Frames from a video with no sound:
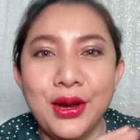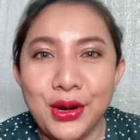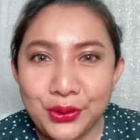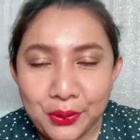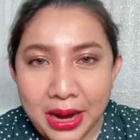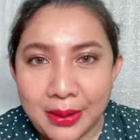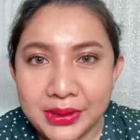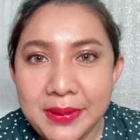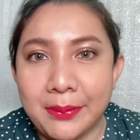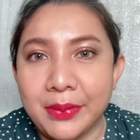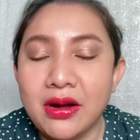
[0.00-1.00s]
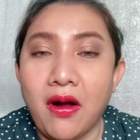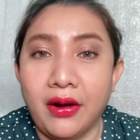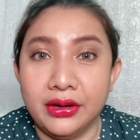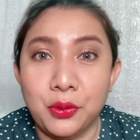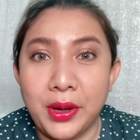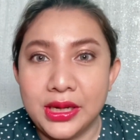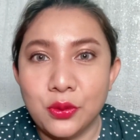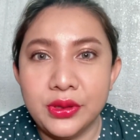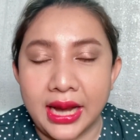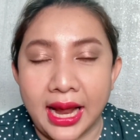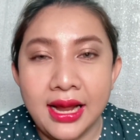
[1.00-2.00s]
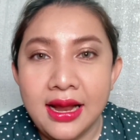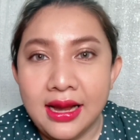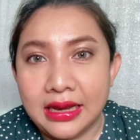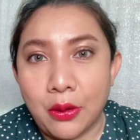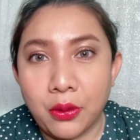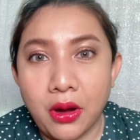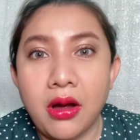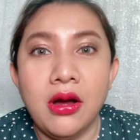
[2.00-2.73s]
ด้วยความที่แบบเมื่อก่อนเนอะวัยรุ่นนะเราก็